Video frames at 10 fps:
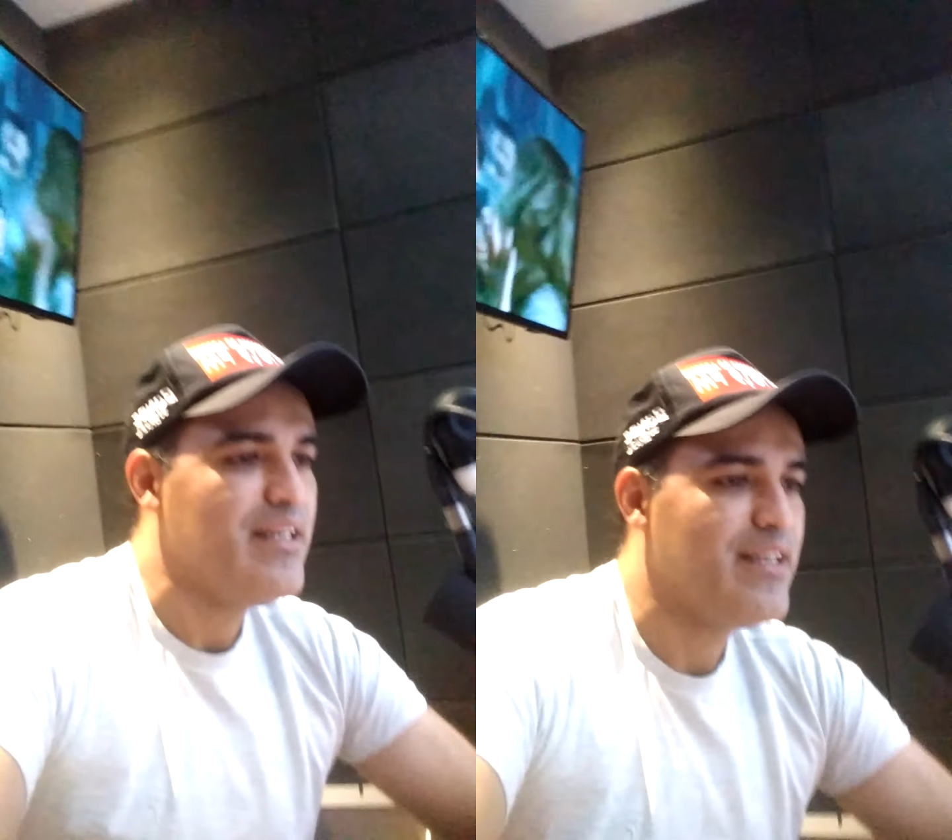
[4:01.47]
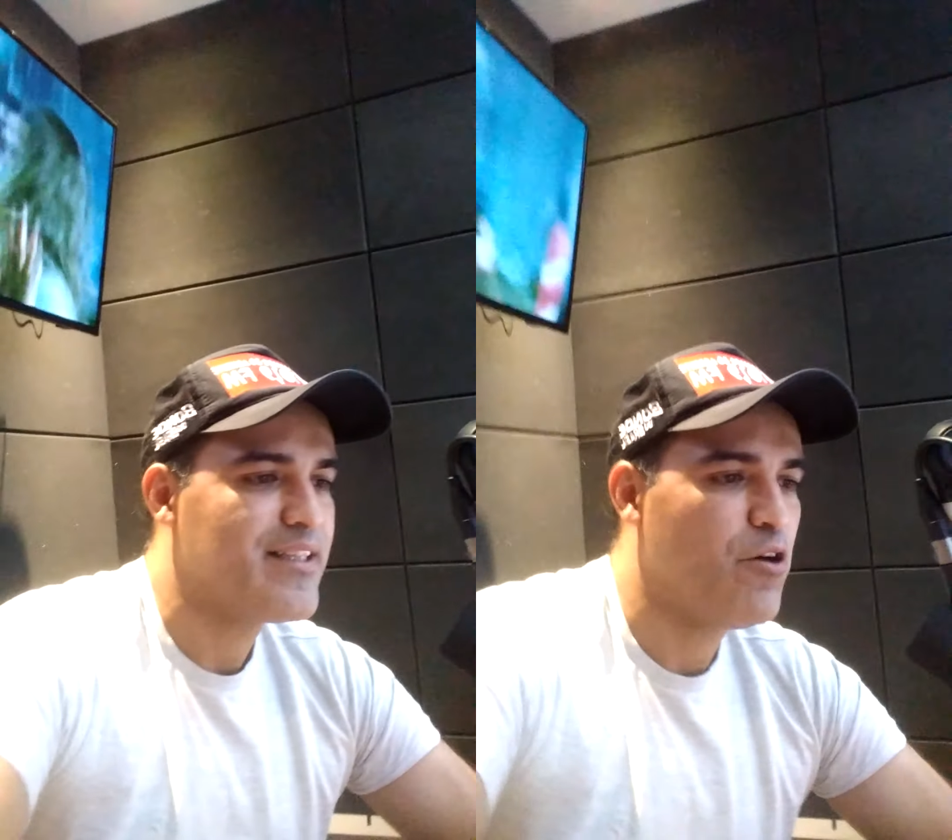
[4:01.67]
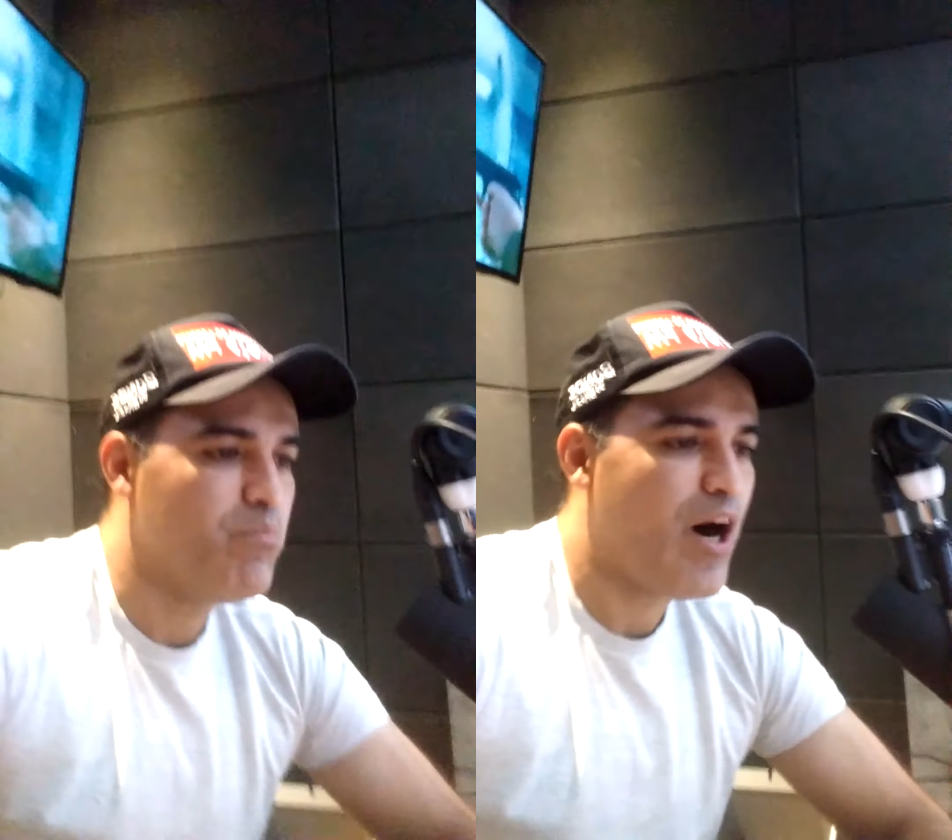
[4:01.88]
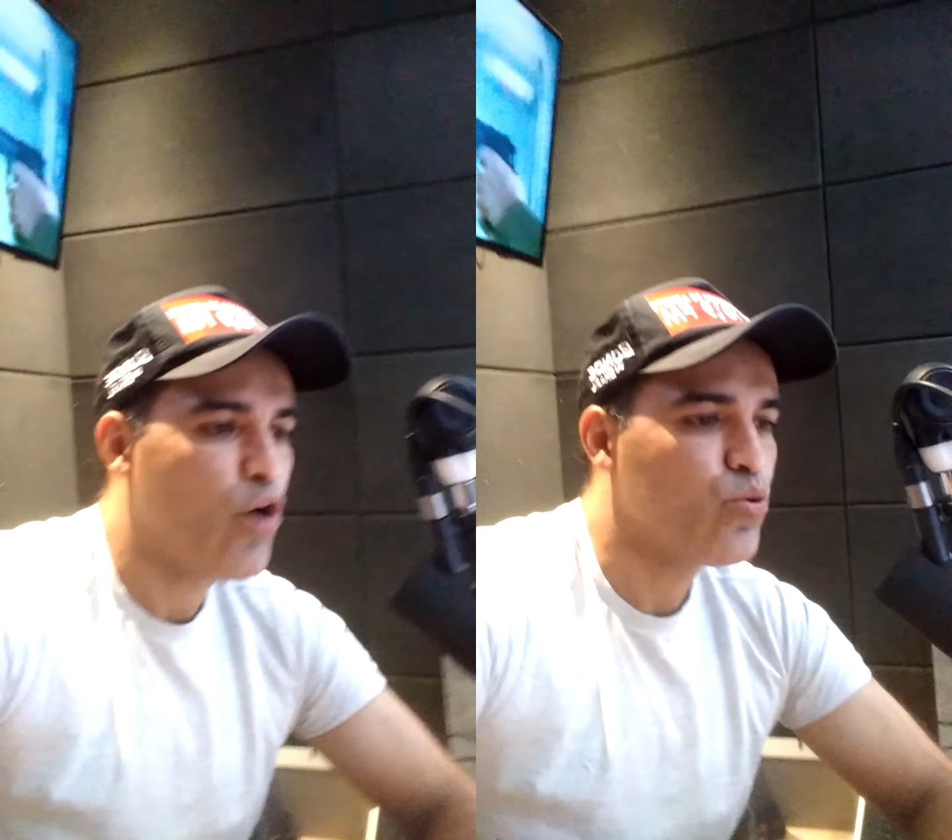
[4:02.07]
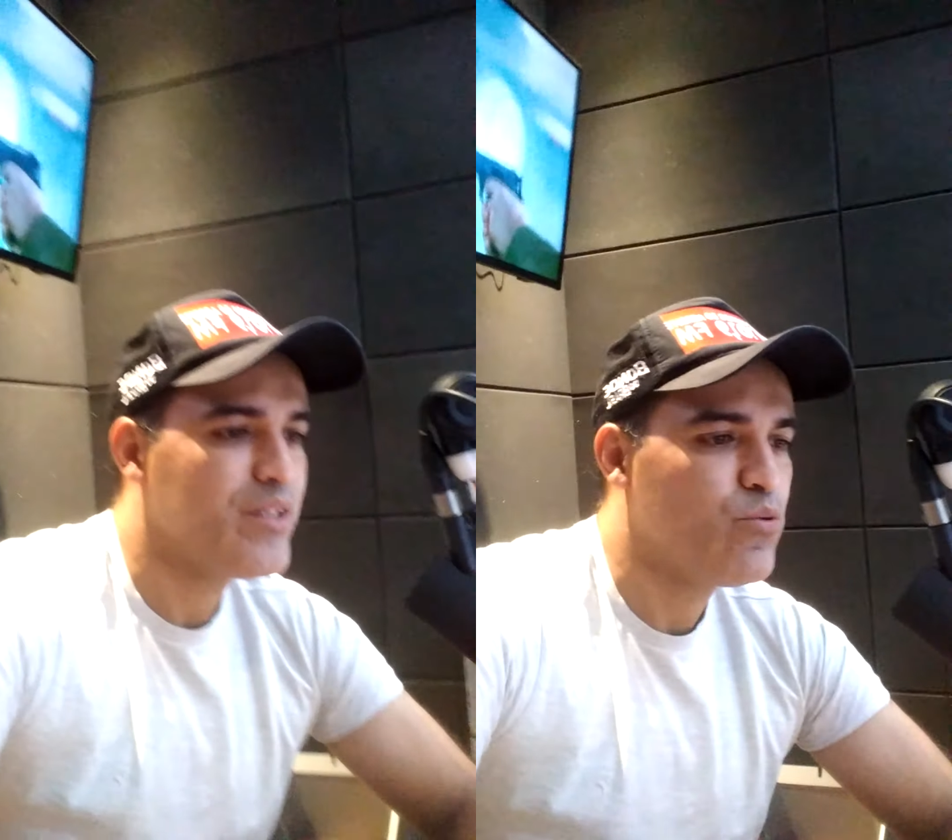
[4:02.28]
Então,
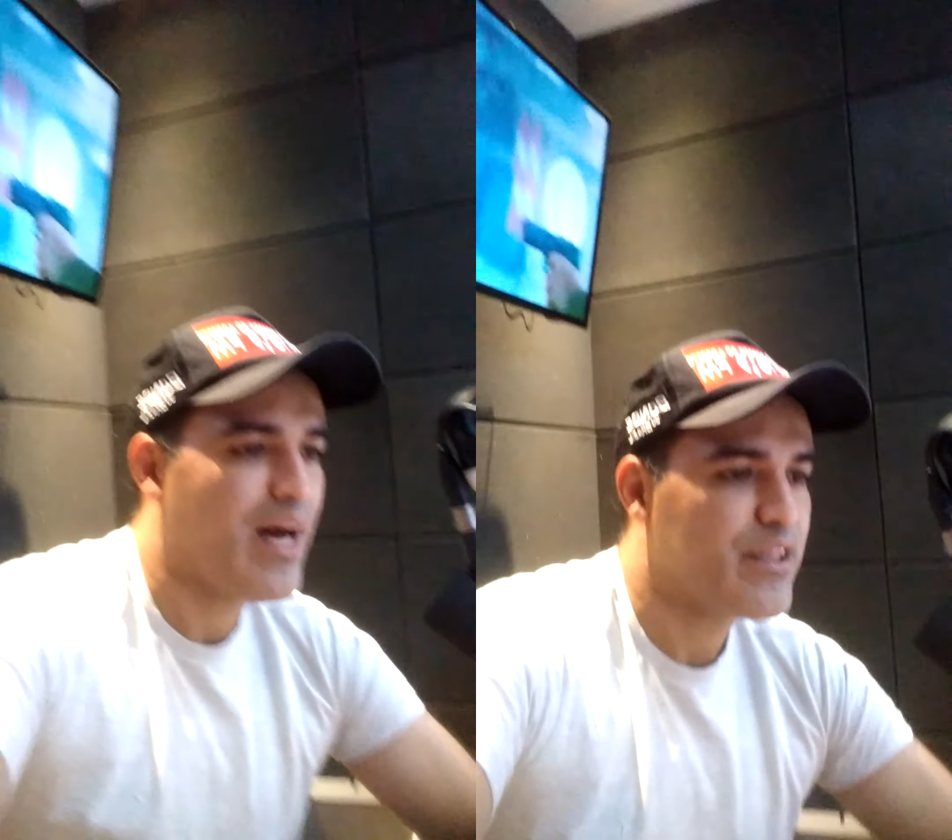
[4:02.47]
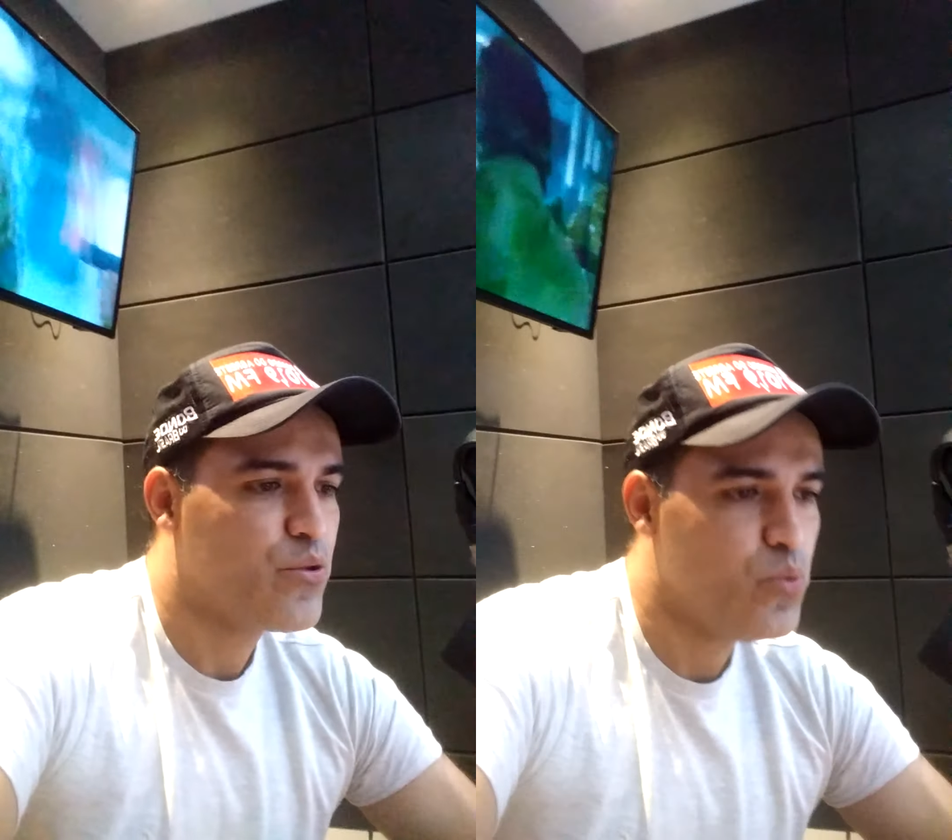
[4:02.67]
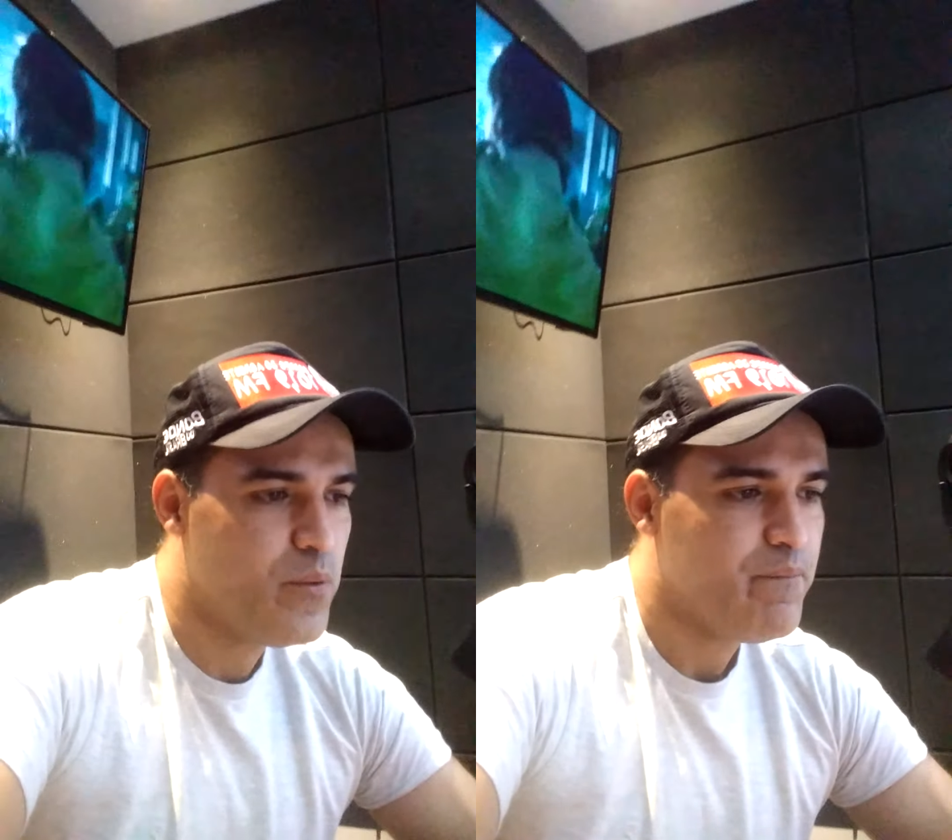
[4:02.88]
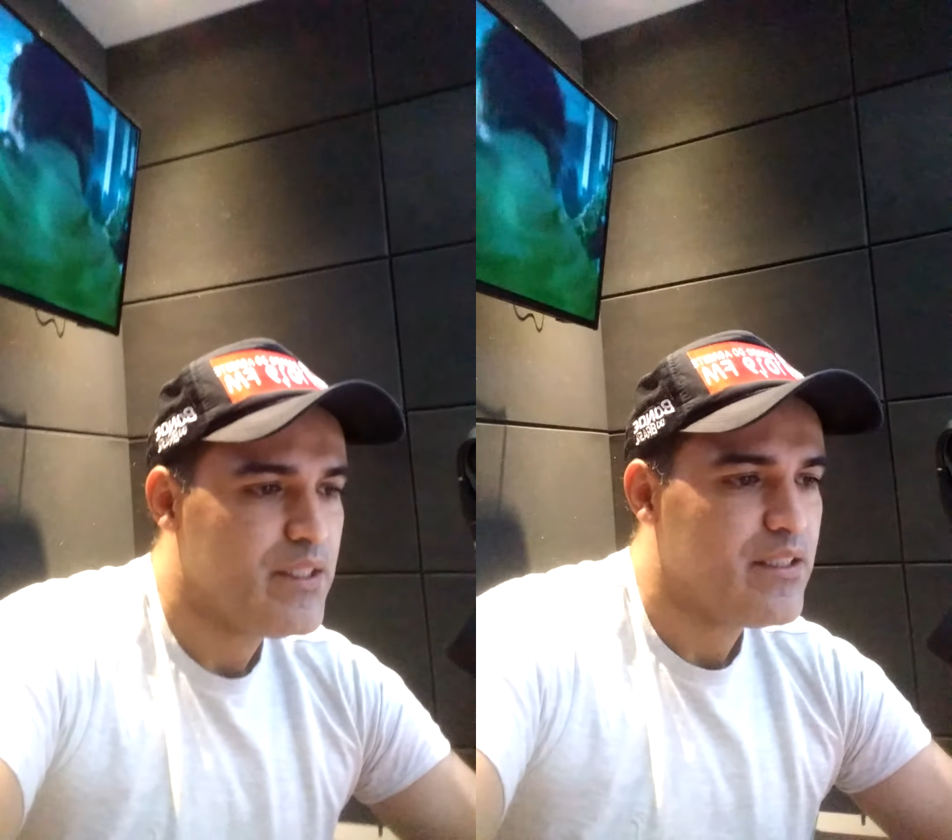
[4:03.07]
Mauro Iguatu